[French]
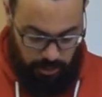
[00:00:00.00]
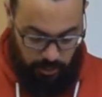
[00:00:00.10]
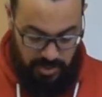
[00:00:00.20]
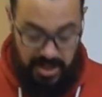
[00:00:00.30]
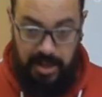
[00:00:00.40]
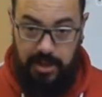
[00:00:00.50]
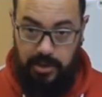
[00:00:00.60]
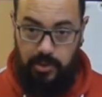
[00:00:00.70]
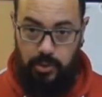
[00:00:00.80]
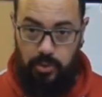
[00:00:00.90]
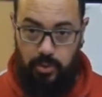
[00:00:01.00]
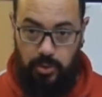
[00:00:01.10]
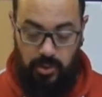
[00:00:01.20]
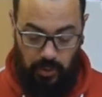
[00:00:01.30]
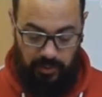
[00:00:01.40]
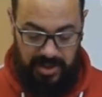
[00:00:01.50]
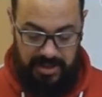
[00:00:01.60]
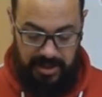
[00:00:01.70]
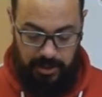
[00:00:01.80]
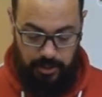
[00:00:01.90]
Donc ça, ce sont, on va
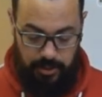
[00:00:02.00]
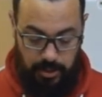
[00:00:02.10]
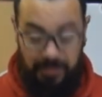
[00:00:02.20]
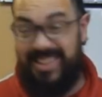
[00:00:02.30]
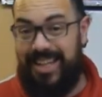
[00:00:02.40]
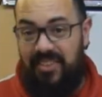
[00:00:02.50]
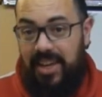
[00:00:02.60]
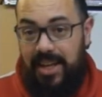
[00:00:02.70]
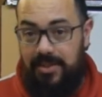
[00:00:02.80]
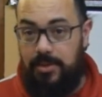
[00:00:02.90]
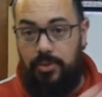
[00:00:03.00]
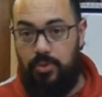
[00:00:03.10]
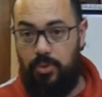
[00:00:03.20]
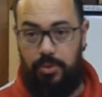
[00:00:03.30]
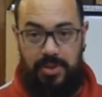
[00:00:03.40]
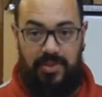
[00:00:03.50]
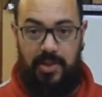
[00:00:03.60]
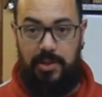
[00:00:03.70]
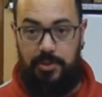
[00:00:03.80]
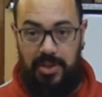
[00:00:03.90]
dire, euh, mes traverses sur le
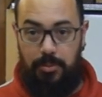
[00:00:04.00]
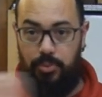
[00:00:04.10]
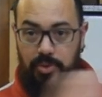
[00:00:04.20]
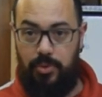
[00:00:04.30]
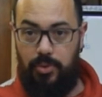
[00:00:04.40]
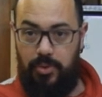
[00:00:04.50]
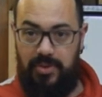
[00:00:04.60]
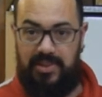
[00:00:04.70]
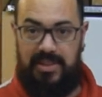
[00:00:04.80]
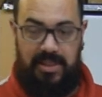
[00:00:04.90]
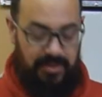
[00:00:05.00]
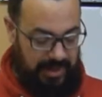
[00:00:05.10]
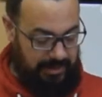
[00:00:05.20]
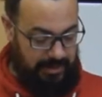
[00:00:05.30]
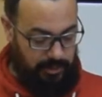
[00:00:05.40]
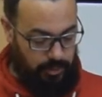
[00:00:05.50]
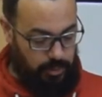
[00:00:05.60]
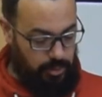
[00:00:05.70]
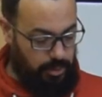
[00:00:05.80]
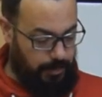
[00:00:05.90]
dessin d'à côté, puisque ça traverse la
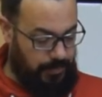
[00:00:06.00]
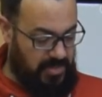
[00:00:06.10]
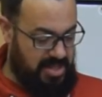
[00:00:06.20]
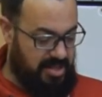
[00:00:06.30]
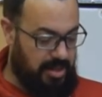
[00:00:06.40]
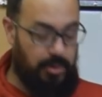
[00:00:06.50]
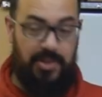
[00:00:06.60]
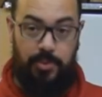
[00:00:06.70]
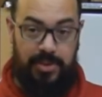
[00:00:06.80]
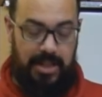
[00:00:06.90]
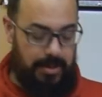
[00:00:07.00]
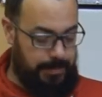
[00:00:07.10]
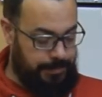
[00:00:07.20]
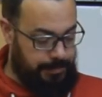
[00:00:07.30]
structure, c'est à l'horizontale.